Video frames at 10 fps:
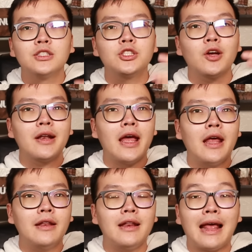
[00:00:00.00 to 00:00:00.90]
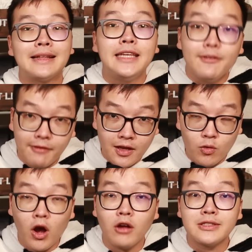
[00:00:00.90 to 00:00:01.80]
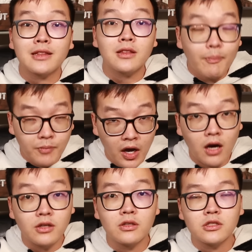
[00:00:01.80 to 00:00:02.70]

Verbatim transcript: cho nên là chi phí của họ sẽ thấp hơn